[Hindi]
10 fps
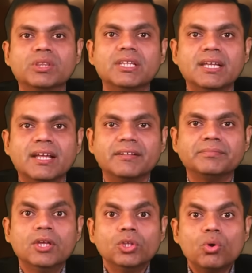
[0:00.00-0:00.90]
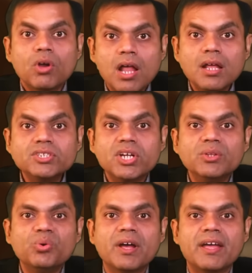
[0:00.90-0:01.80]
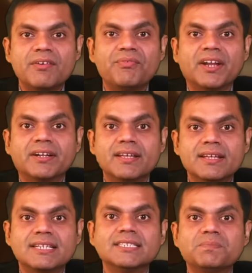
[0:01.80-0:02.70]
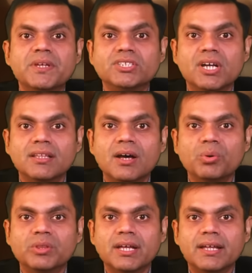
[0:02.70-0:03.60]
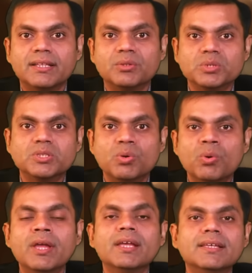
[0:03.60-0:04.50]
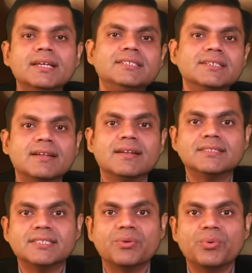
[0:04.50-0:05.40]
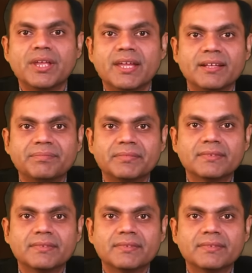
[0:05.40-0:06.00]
होती है तो काला जादू का इफेक्ट किस पे ज्यादा होता है दोस्तों ये जानना जरूरी है